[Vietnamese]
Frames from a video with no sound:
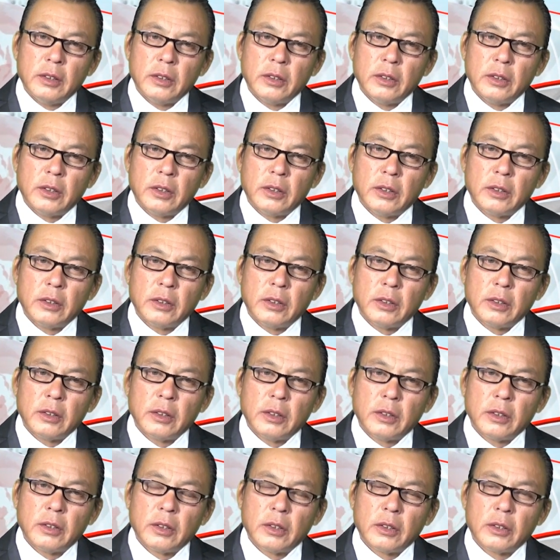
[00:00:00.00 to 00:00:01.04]
nó nó
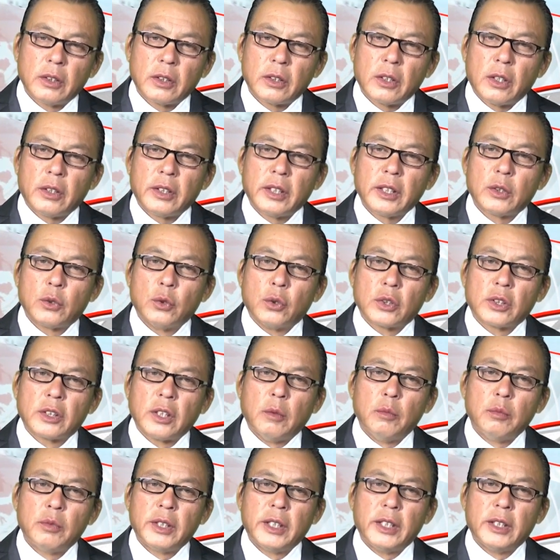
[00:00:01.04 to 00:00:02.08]
nó nó, nó có cái cuộc
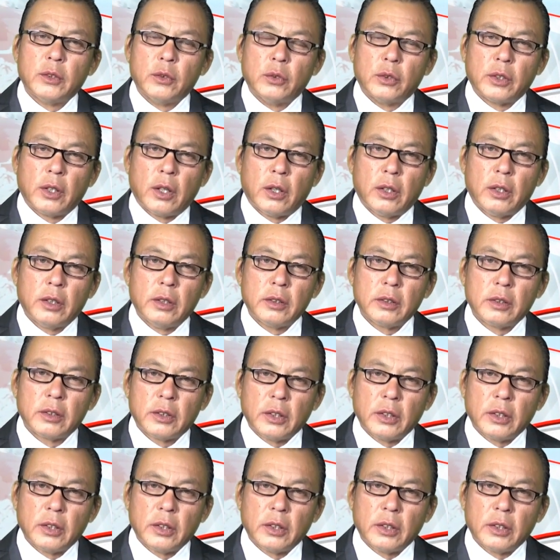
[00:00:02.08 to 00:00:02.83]
sống riêng của nó